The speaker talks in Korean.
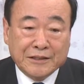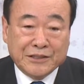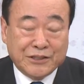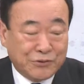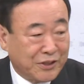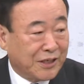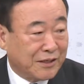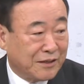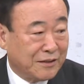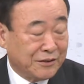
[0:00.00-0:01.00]

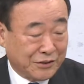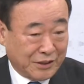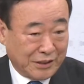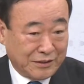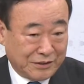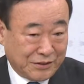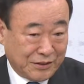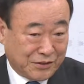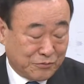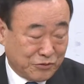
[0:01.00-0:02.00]
7월에 저희가
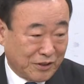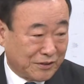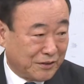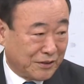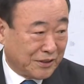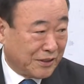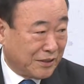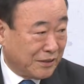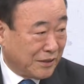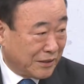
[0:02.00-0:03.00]
인천의 전문가들을 이렇게
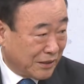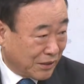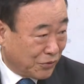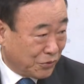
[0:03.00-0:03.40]
인하대학